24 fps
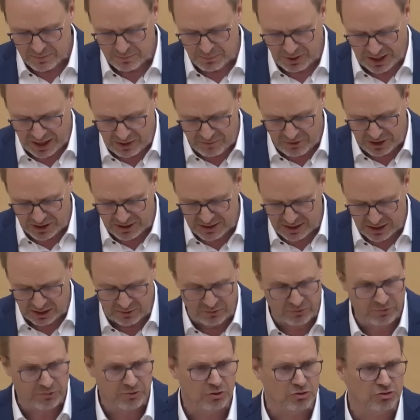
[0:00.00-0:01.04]

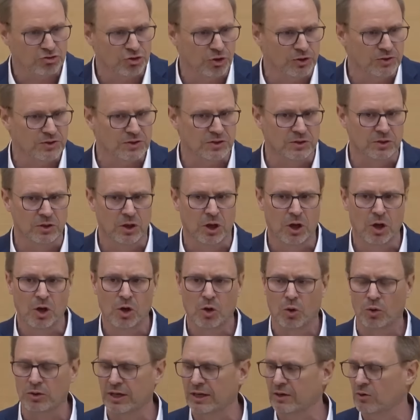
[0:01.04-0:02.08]
präventiv schützen
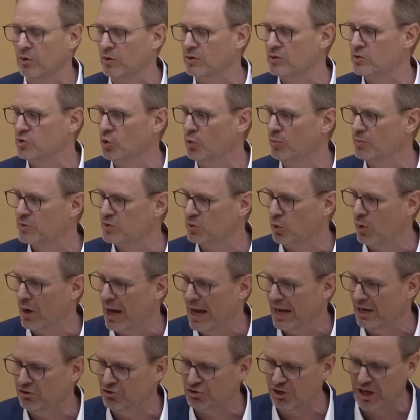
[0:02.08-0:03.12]
und den Konsum so
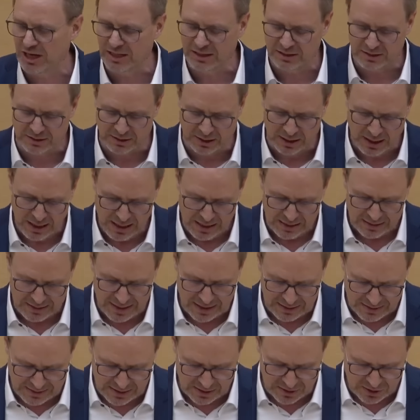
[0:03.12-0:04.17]
einschränken,
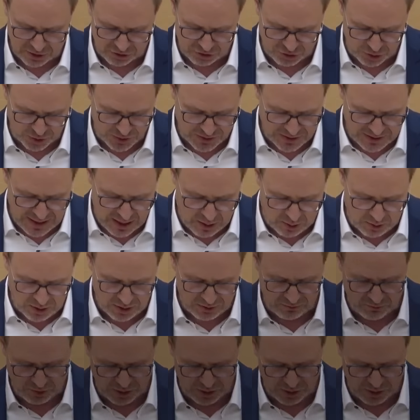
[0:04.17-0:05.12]
dass dieser Schutz auch